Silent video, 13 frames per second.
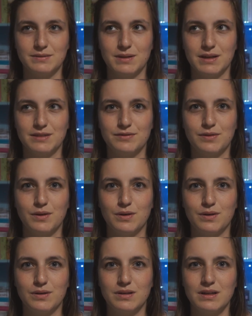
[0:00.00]

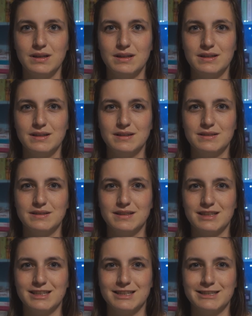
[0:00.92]
łatwo
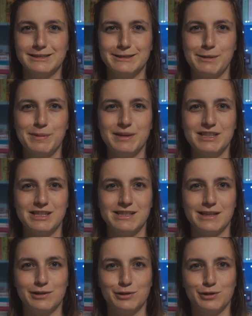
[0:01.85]
Y, nie
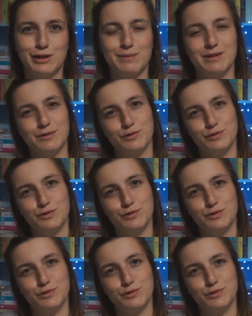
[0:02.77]
patrzeć na to, kim jest w